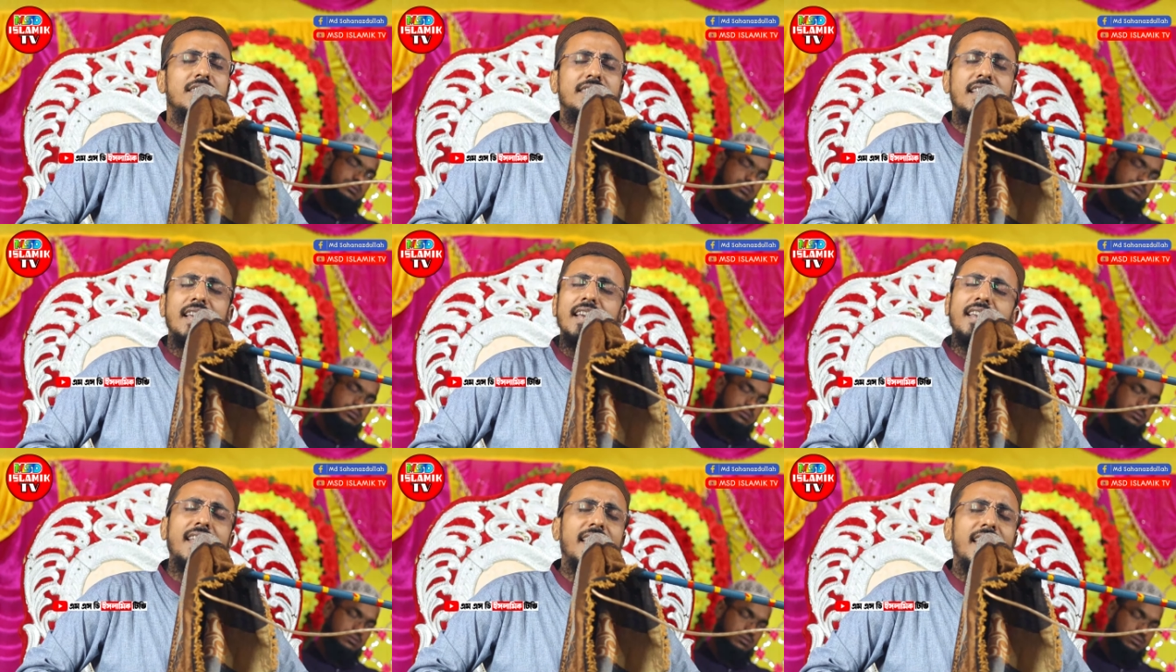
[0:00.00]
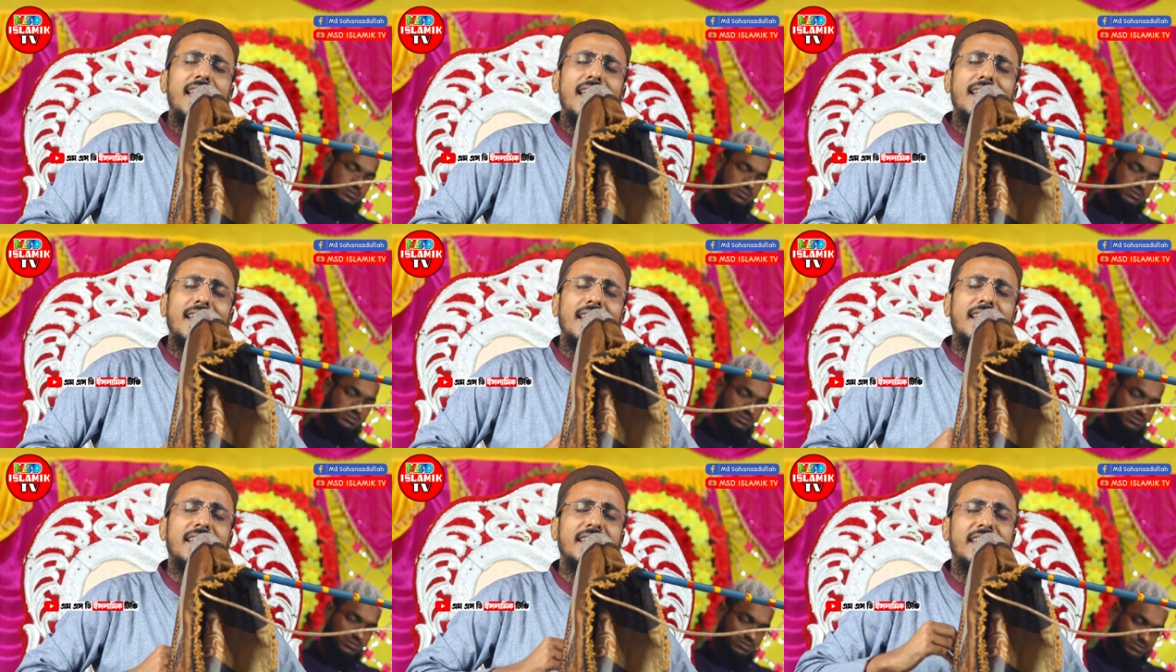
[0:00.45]
দেখে
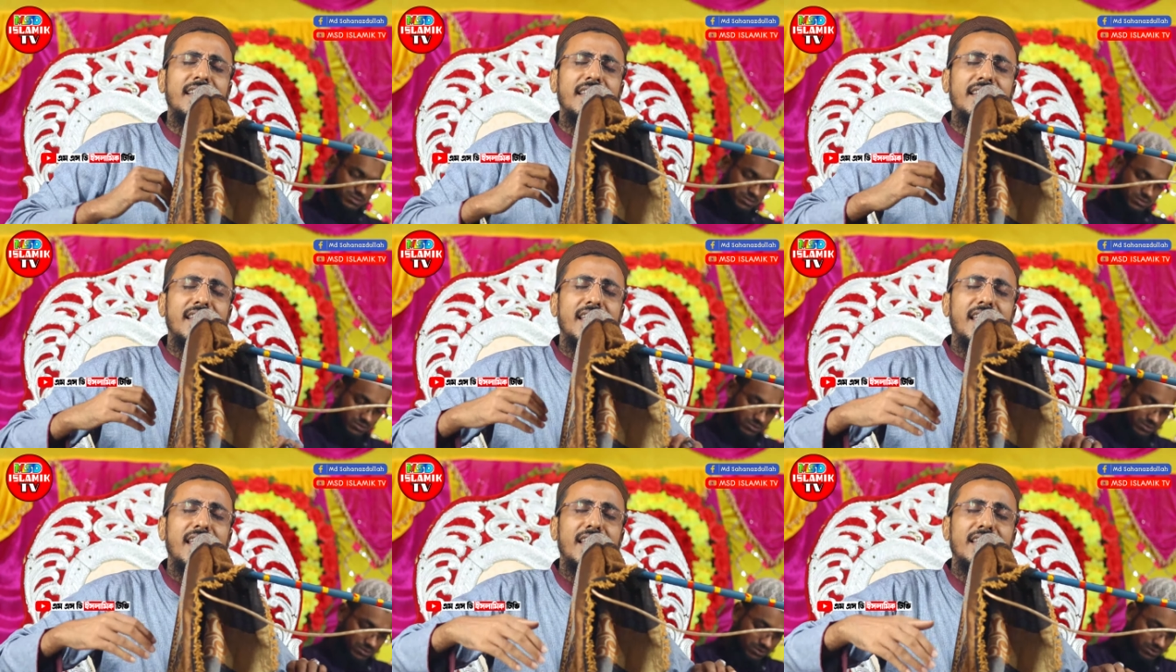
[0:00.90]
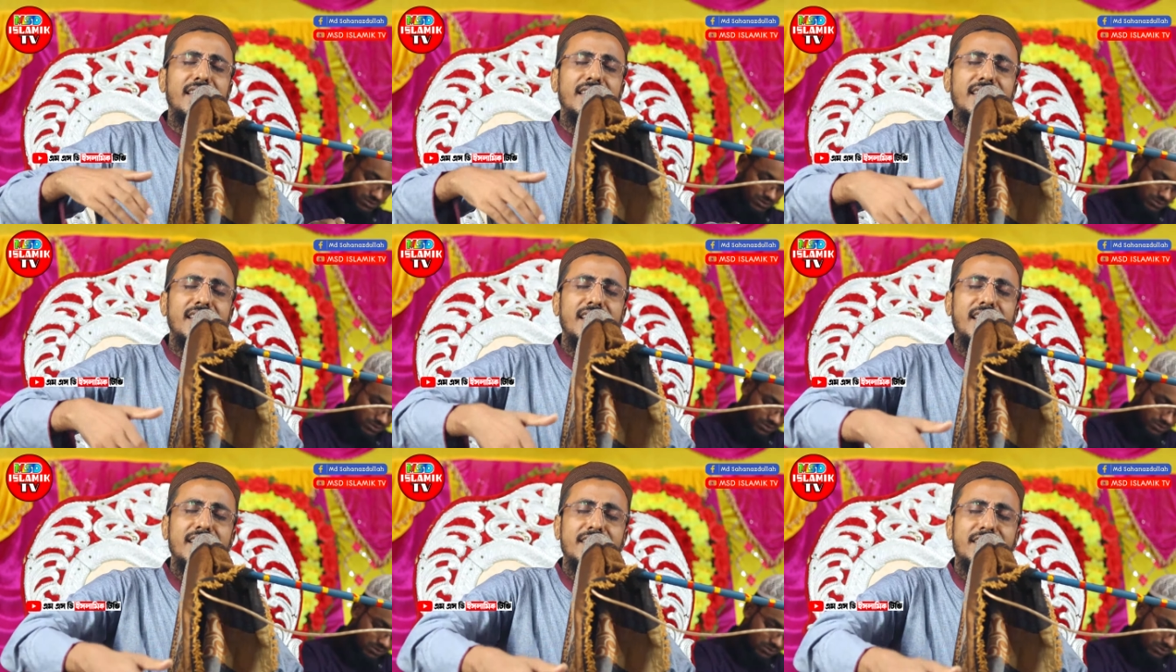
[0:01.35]
কিনে
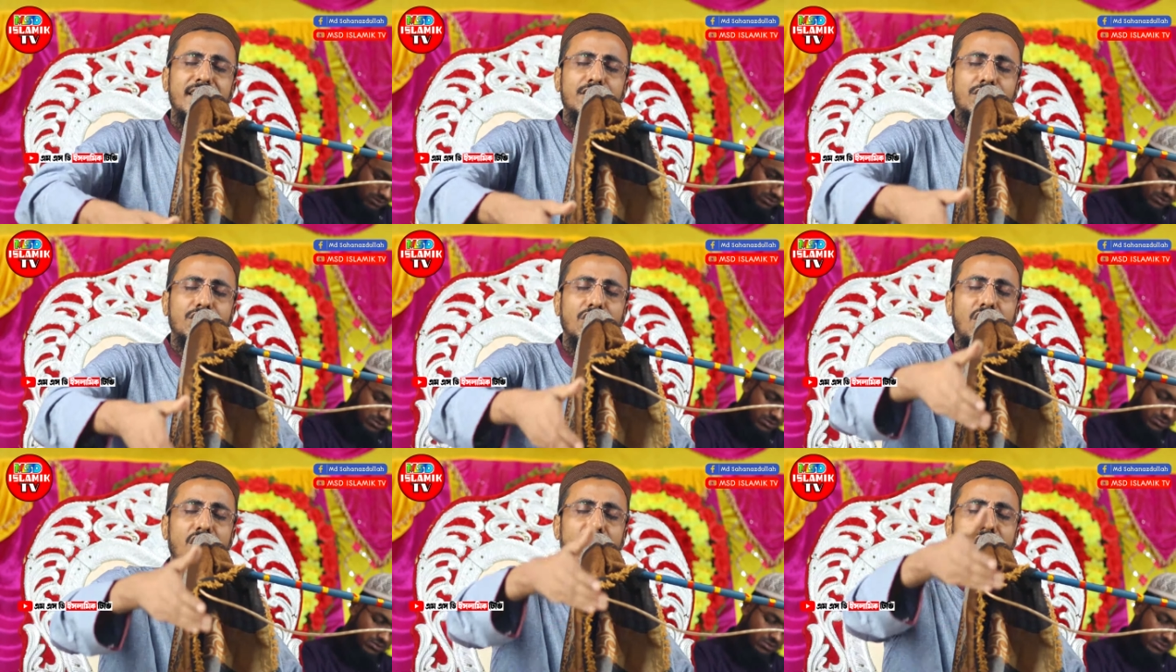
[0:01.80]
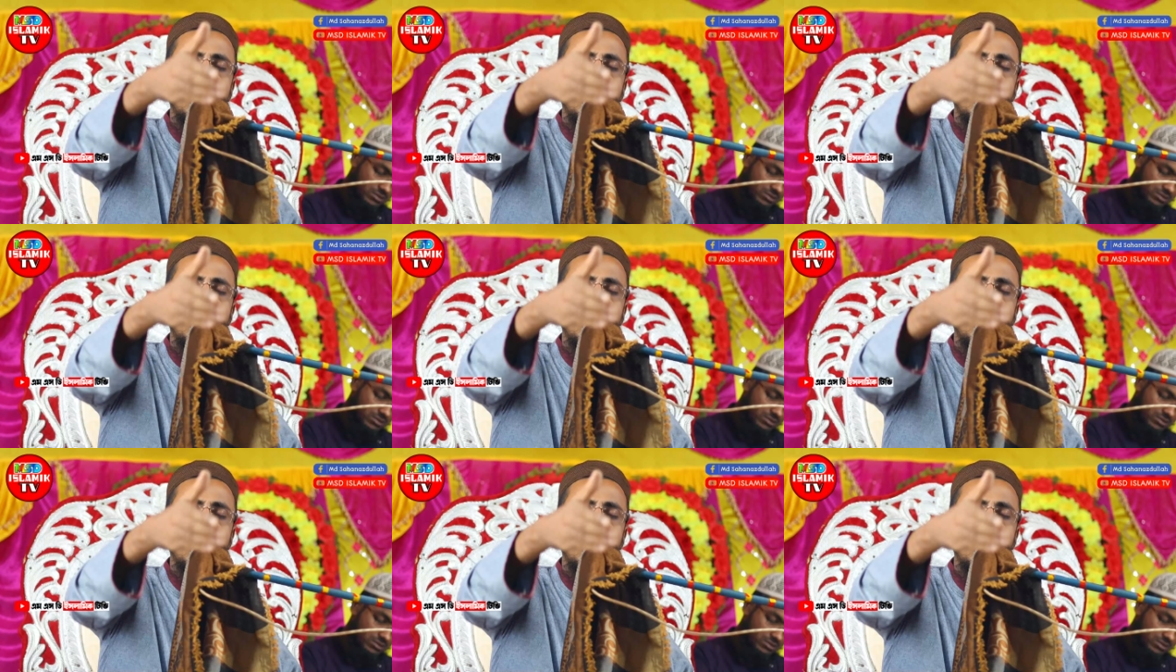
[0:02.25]
নিয়ে যেত